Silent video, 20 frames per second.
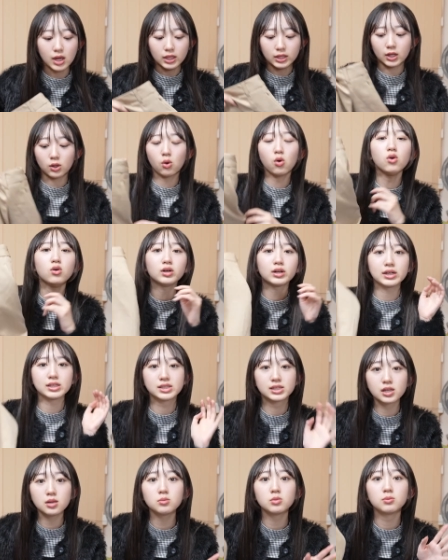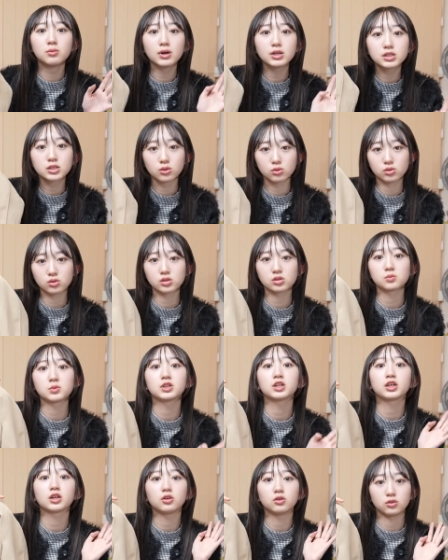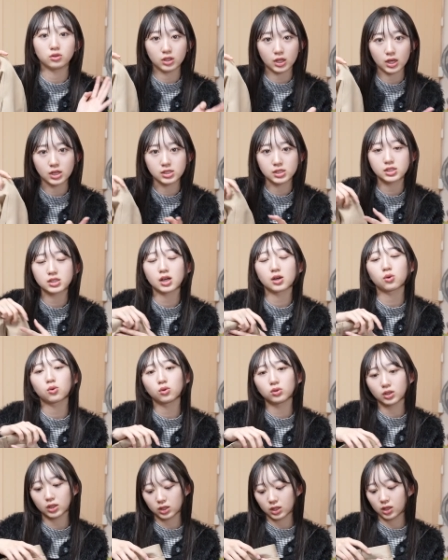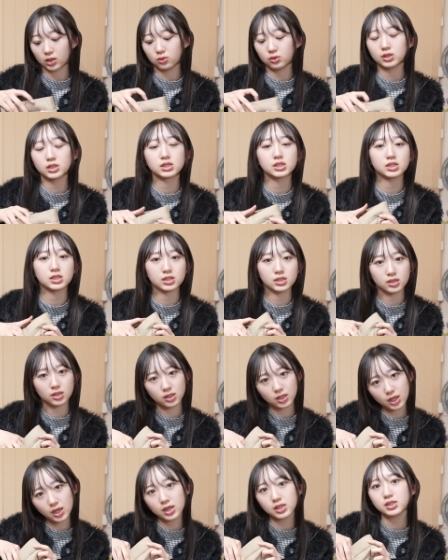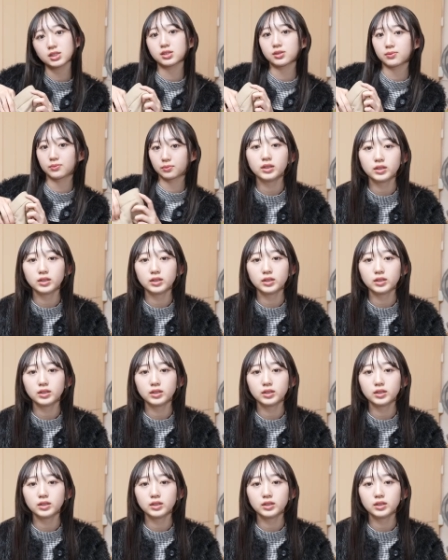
で今回全部マジでおすすめできるのでぜひ参考になったら嬉しいです